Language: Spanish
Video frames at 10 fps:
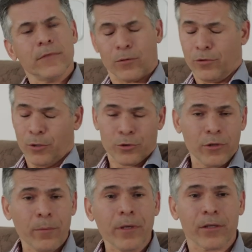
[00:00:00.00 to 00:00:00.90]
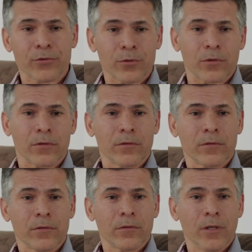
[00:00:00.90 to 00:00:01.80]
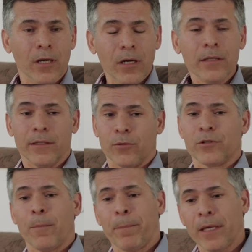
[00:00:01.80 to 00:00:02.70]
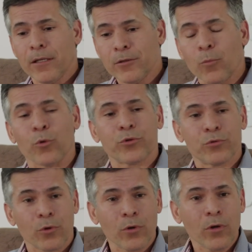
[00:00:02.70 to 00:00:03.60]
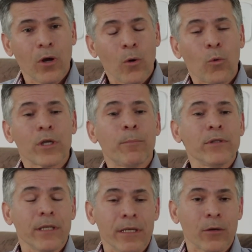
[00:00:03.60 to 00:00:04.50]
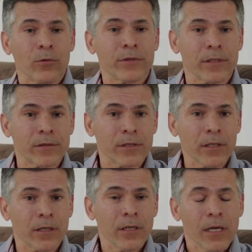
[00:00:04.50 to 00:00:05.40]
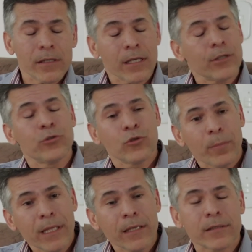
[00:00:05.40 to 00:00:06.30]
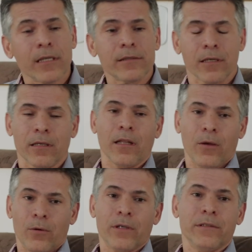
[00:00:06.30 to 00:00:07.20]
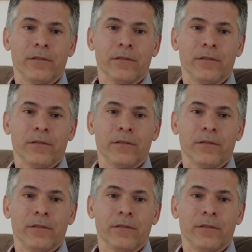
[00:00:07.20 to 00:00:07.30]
Dios no los amenazó. Dios simplemente les mostró lo que podía suceder si ellos desobedecían aquella